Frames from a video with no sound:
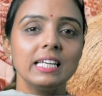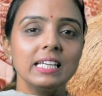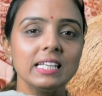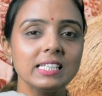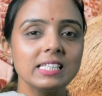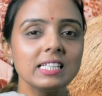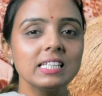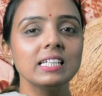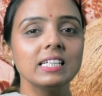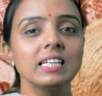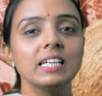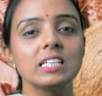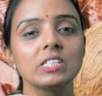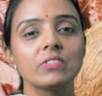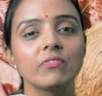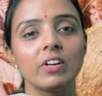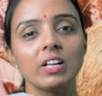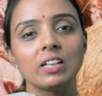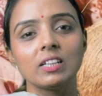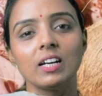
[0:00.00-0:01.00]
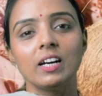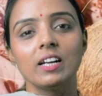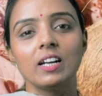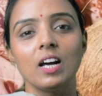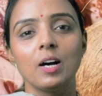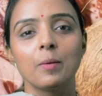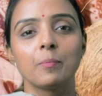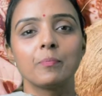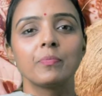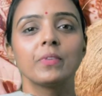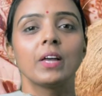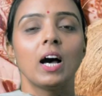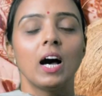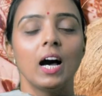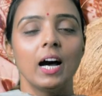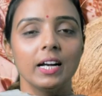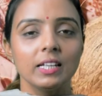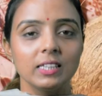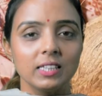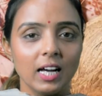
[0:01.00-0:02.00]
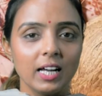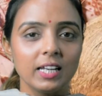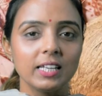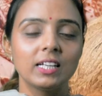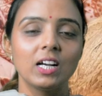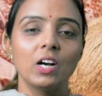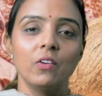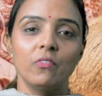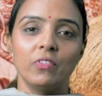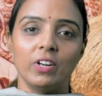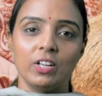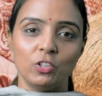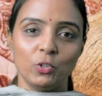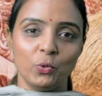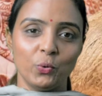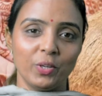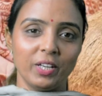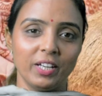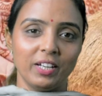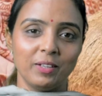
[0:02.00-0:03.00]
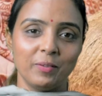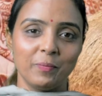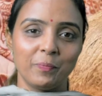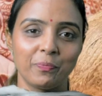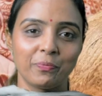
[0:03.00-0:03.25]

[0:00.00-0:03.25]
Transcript: इसलिए इस व्रत का नाम हड़तालिका व्रत हो गया